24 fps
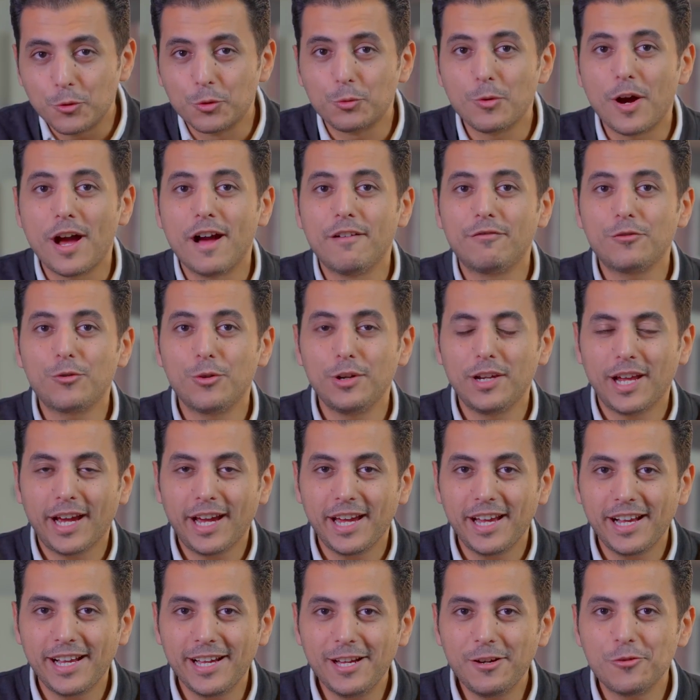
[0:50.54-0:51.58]
ونوقف كل
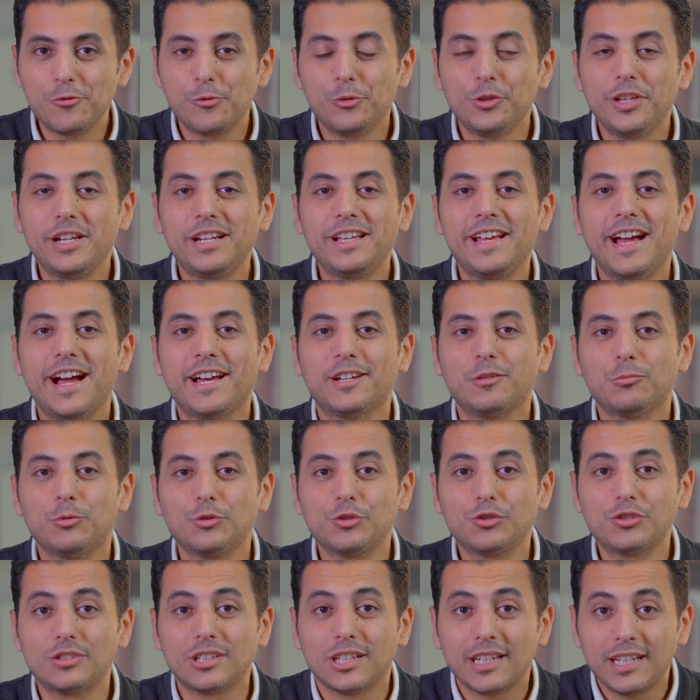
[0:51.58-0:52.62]
حاجه ونرجع
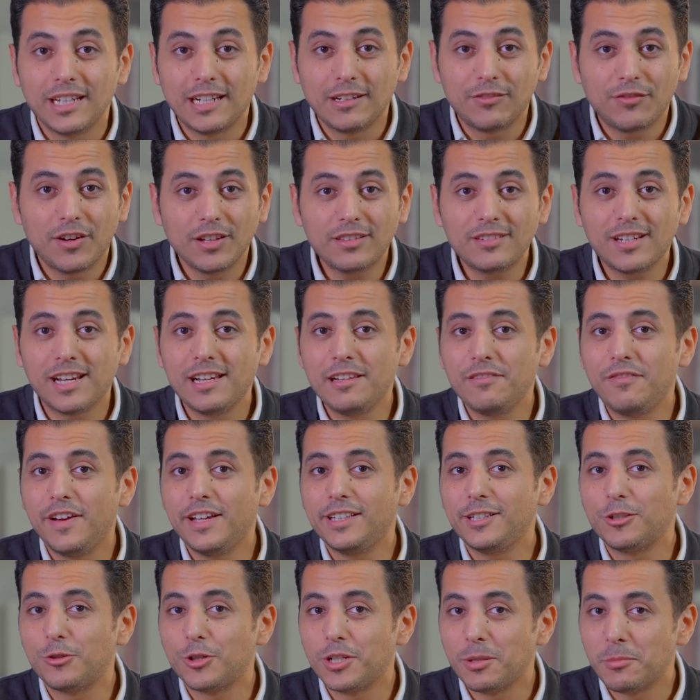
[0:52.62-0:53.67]
نبص الفتره اللي
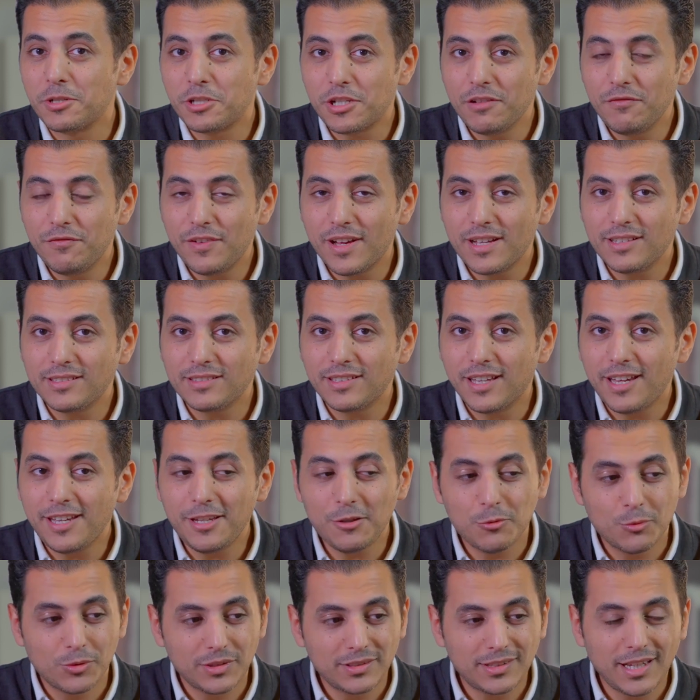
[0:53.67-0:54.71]
فاتت كنا ماشيين فيها ازاي
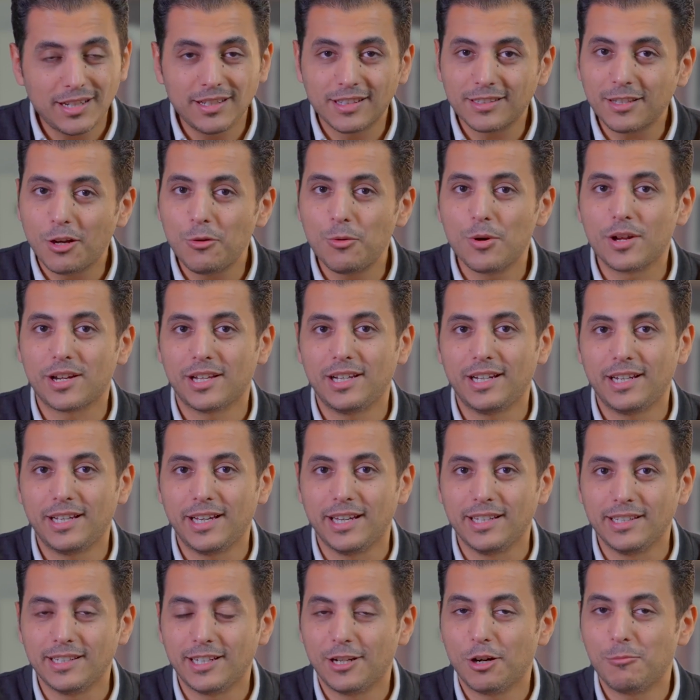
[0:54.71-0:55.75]
وازاي نطور اللي
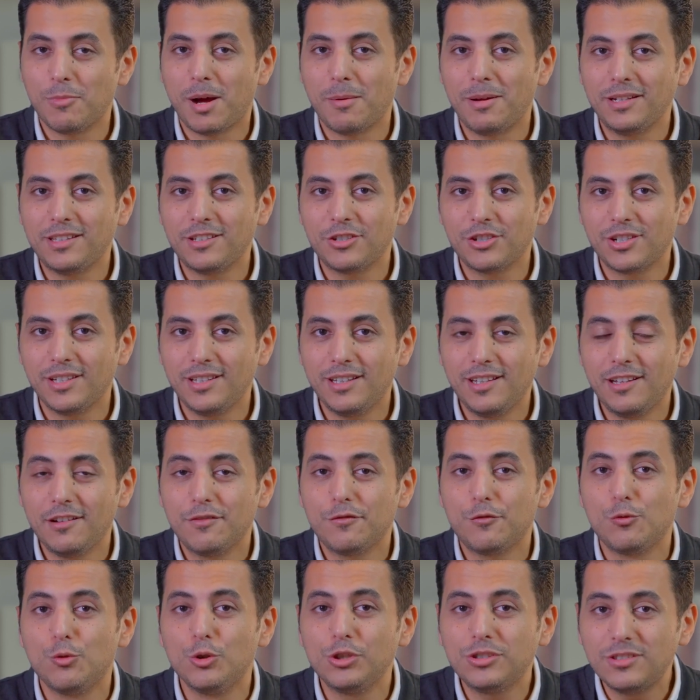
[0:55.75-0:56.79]
جاي لو ما عملتش كده
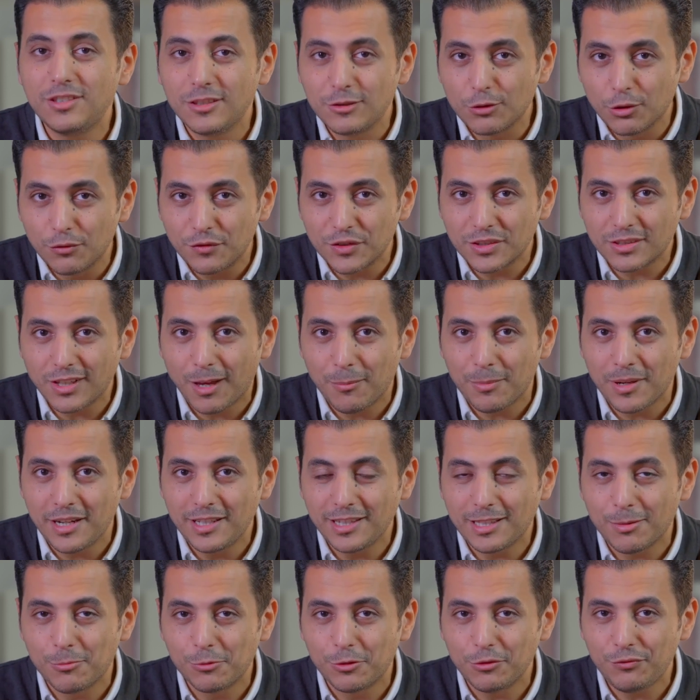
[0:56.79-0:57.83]
في وسط الظروف الصعبه اللي
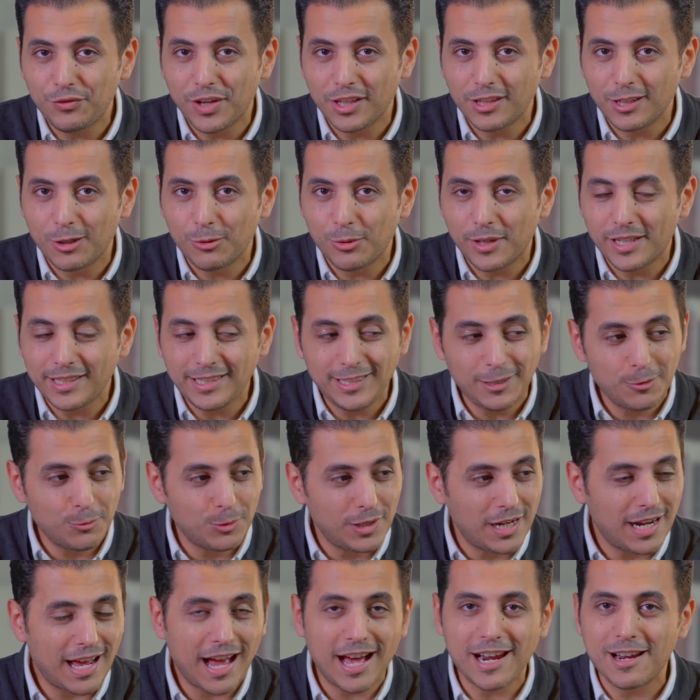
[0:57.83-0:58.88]
انت موجود فيها دلوقتي
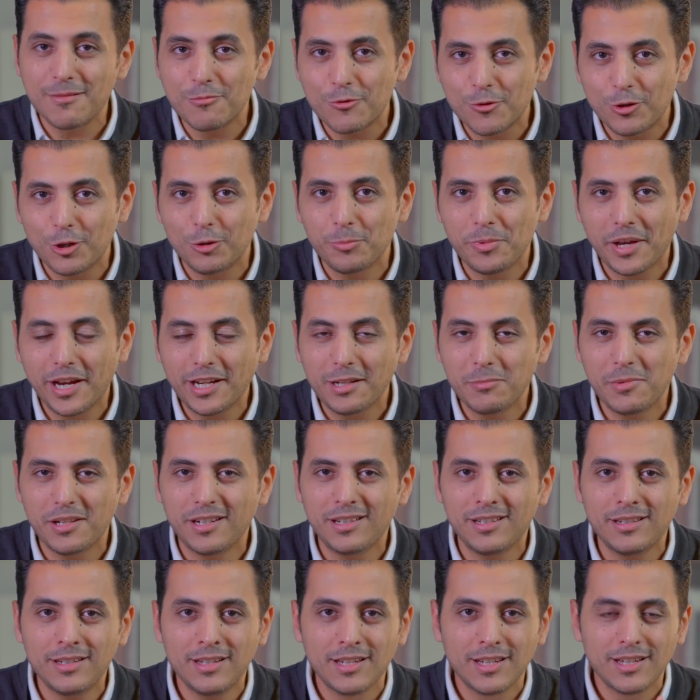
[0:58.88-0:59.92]
واللي العالم كله بيعاني
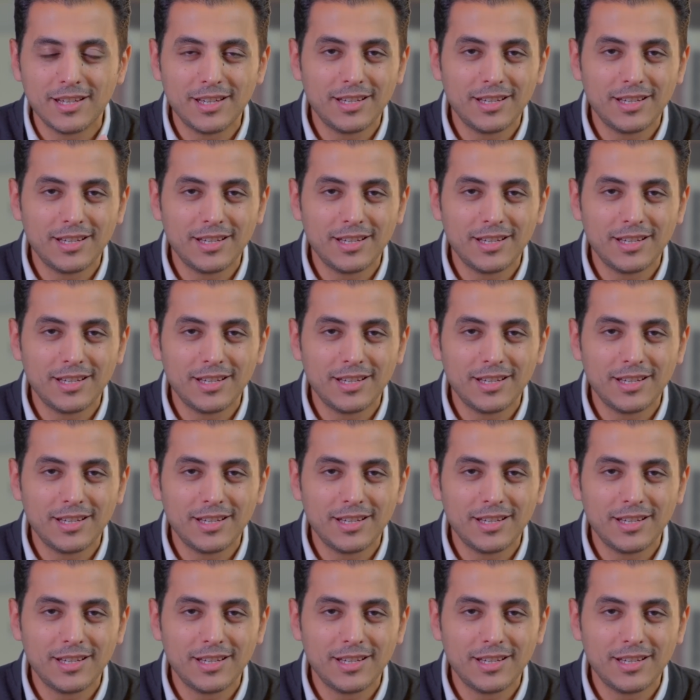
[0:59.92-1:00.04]
منها